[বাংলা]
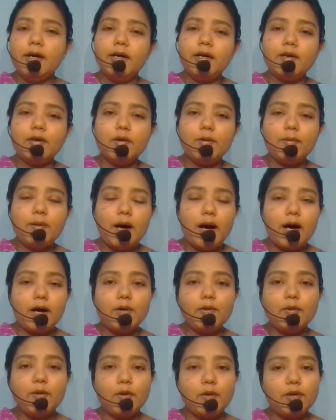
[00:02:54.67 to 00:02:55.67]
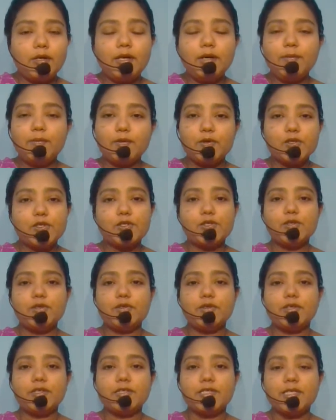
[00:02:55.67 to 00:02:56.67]
এরকম আরো অনেক প্রশ্ন
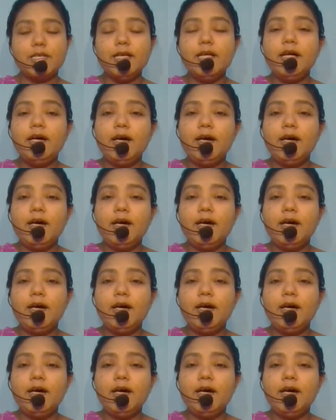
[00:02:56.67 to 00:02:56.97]
রয়েছে